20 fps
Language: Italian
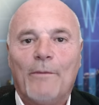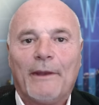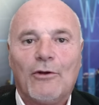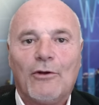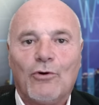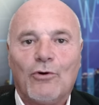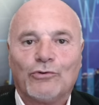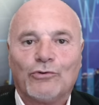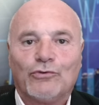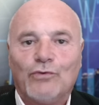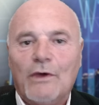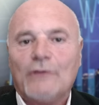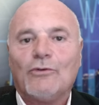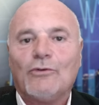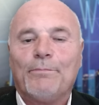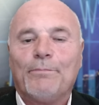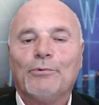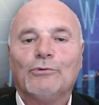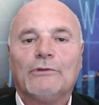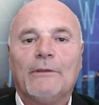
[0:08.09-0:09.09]
per il
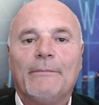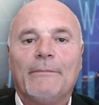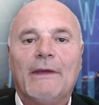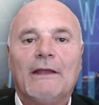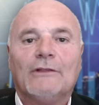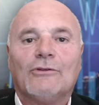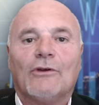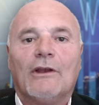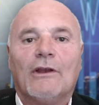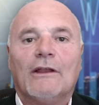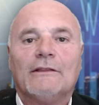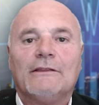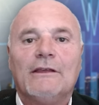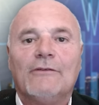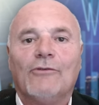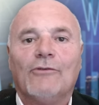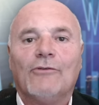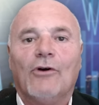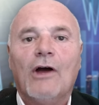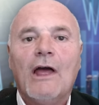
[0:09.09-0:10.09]
consueto appuntamento
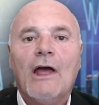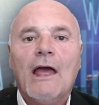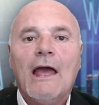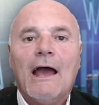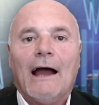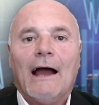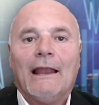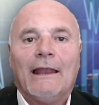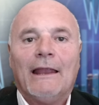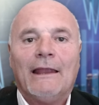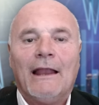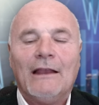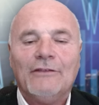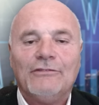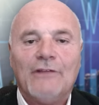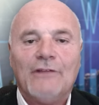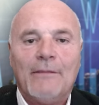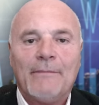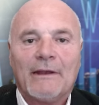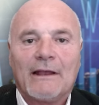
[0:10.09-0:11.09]
relativo
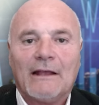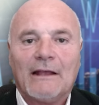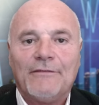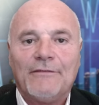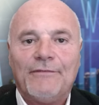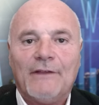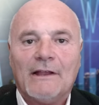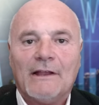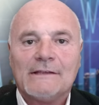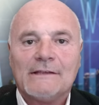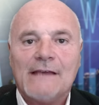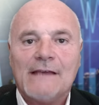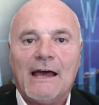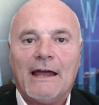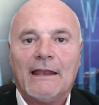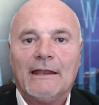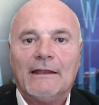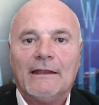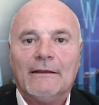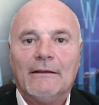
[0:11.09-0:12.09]
all'analisi dei mercati
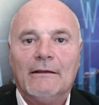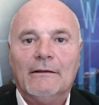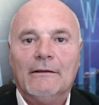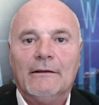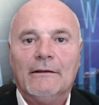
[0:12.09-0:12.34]
finanziari